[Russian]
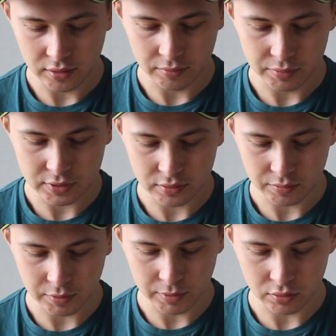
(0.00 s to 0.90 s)

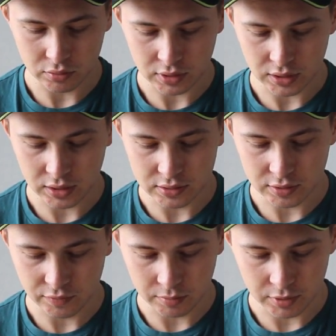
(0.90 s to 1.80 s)
Например, вот такие
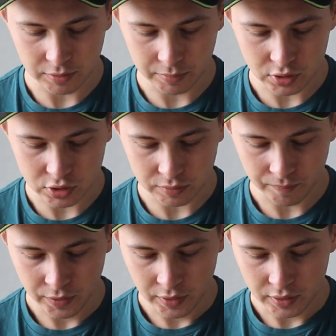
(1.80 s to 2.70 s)
цифры мы
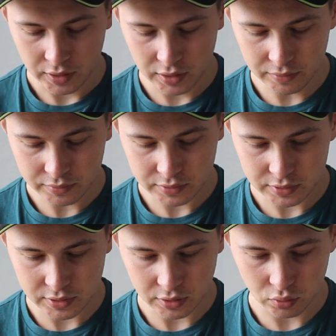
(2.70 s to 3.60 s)
напишем. И
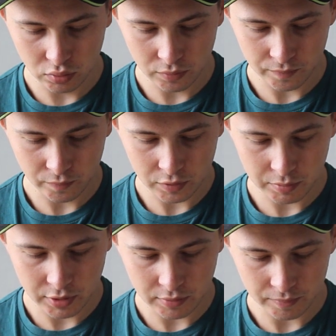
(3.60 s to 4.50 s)
страну
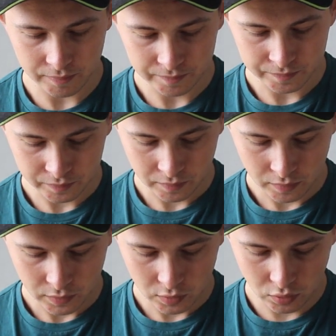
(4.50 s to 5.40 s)
выберем
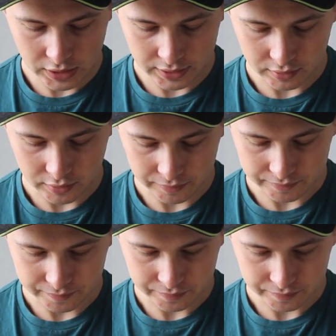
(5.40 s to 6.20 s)
Украина.